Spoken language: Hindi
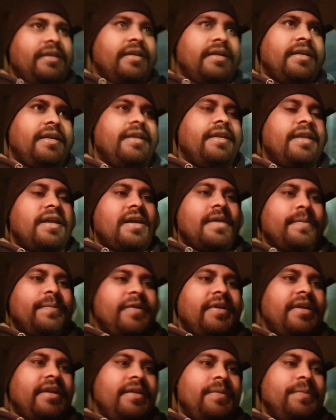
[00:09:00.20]
लेकिन यहाँ
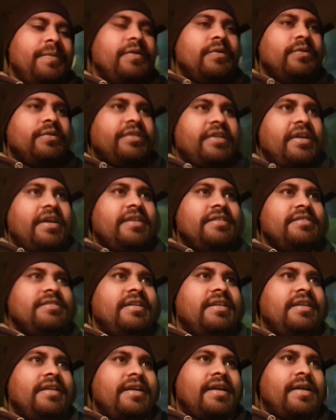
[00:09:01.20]
पे यहीं पे होता है
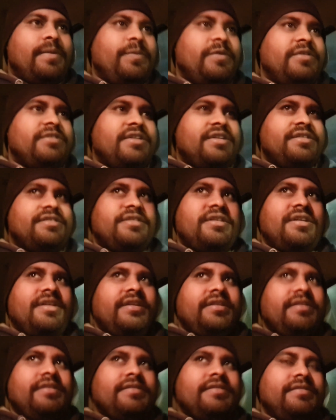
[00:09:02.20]
इसके लिए यहाँ पे सस्ता
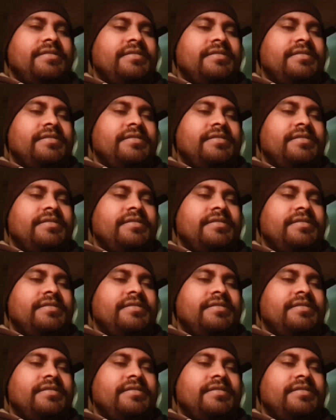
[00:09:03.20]
है